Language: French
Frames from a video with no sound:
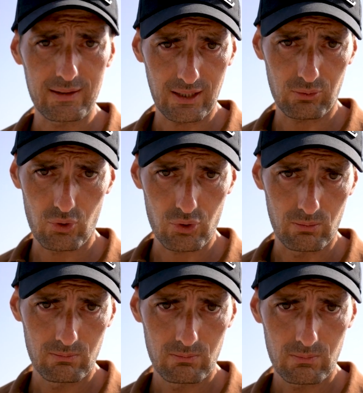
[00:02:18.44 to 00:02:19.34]
intéresse-toi aux gens.
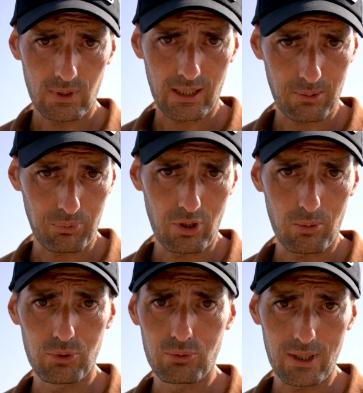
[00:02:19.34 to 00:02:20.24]
Réponds à
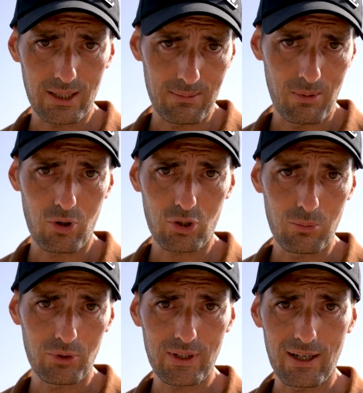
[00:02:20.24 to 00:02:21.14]
leurs besoins et mets-moi en
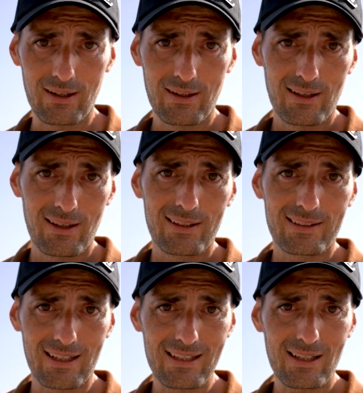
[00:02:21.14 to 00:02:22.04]
commentaire
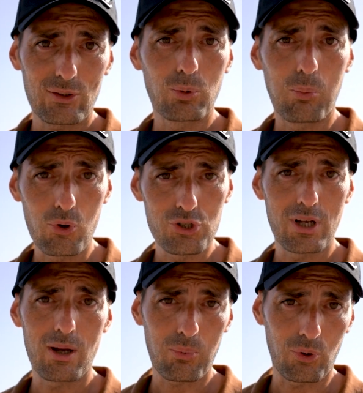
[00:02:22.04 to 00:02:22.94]
quel est ton
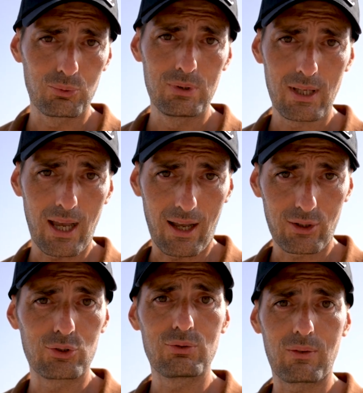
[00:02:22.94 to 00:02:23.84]
prochain produit
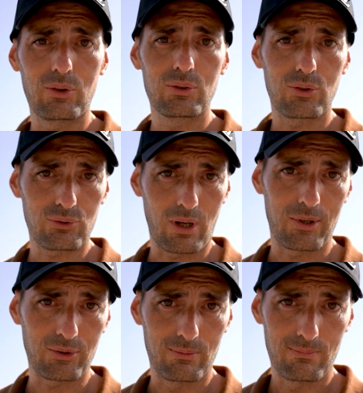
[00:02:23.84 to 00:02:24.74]
que tu vas vendre sur
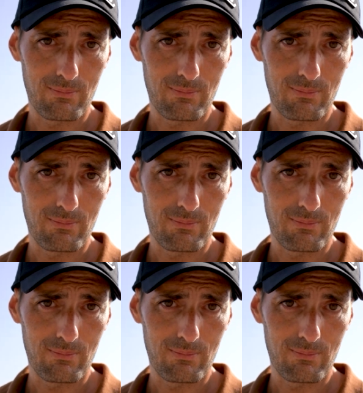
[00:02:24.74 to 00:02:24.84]
Amazon.